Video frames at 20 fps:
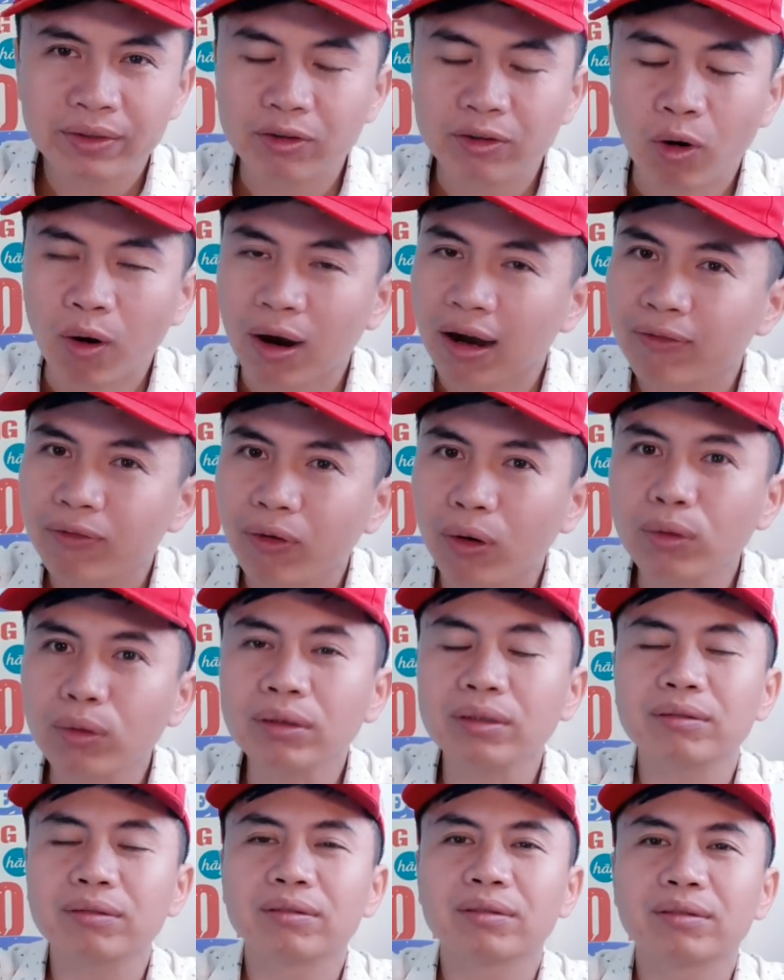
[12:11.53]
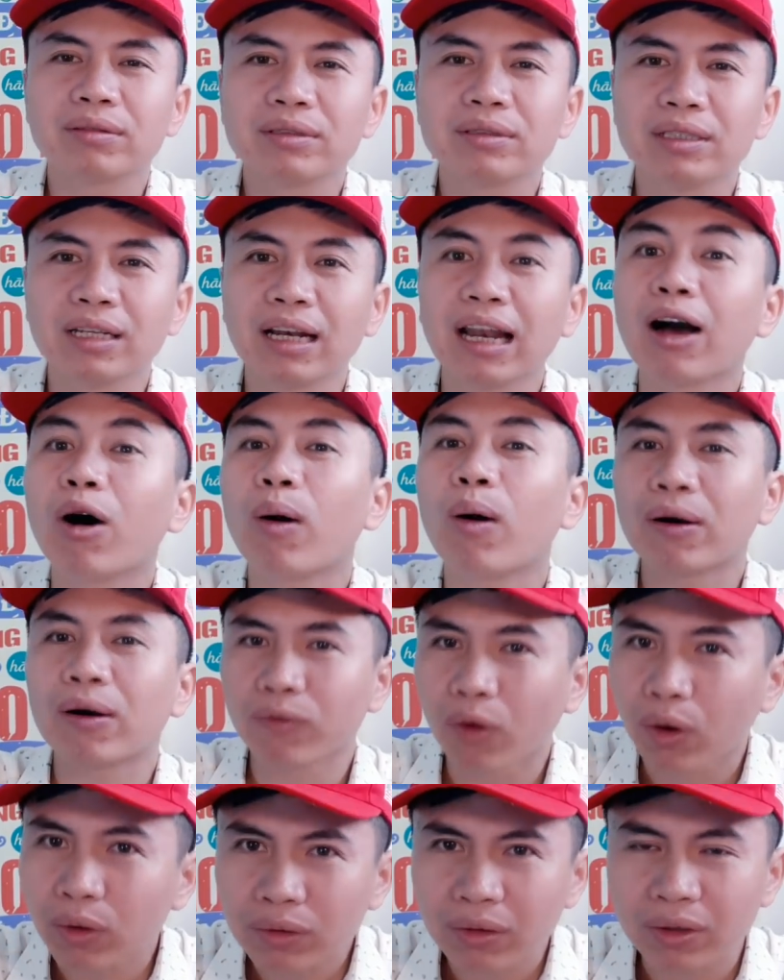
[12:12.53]
hòa vốn chỉ là hòa
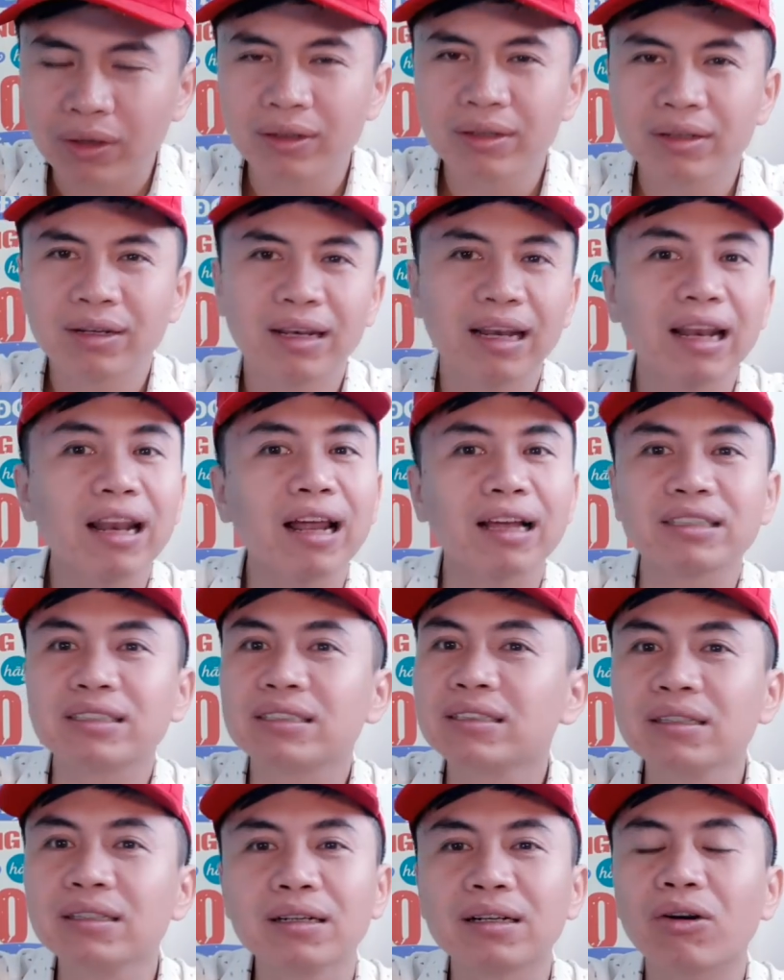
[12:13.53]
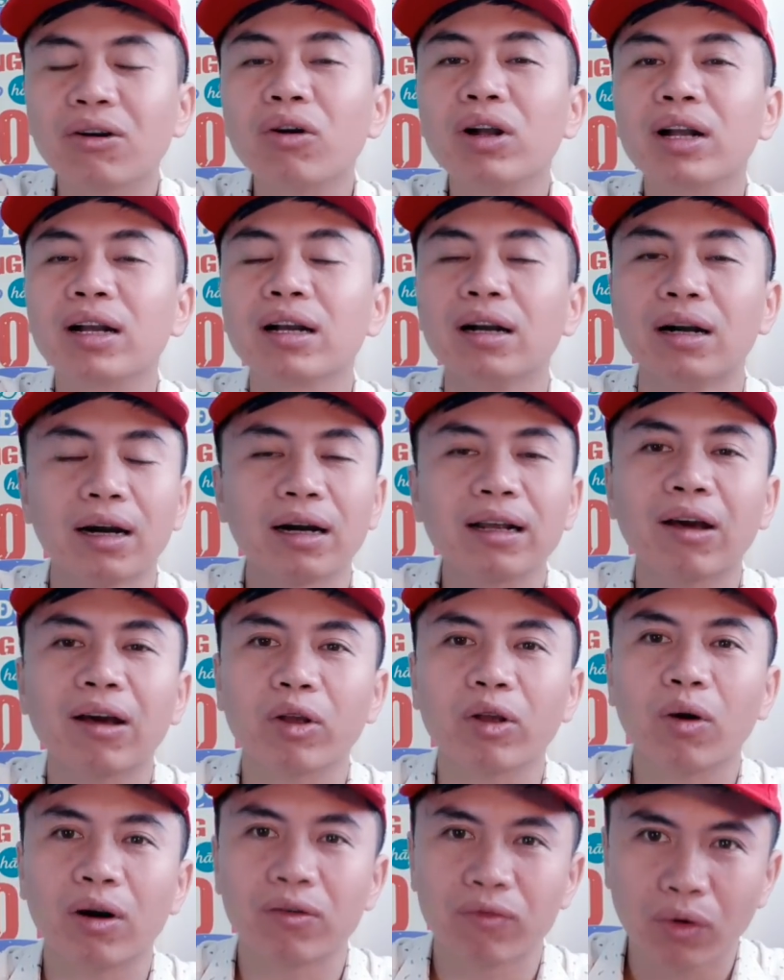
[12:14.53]
vốn thôi là chưa có cửa nào
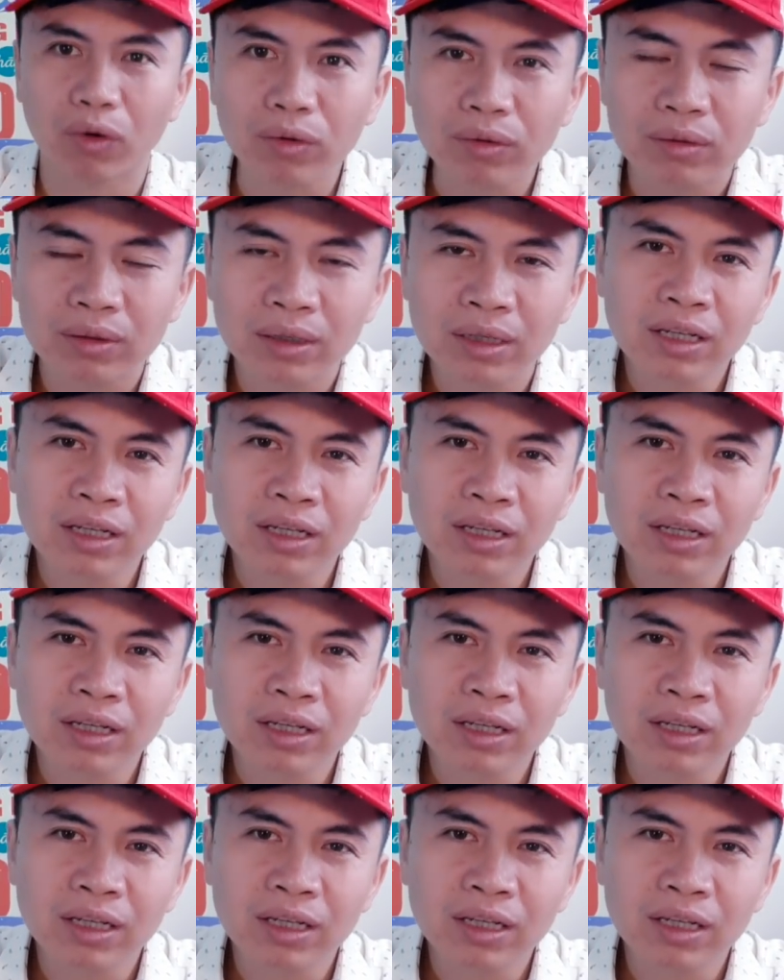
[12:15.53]
để hòa vốn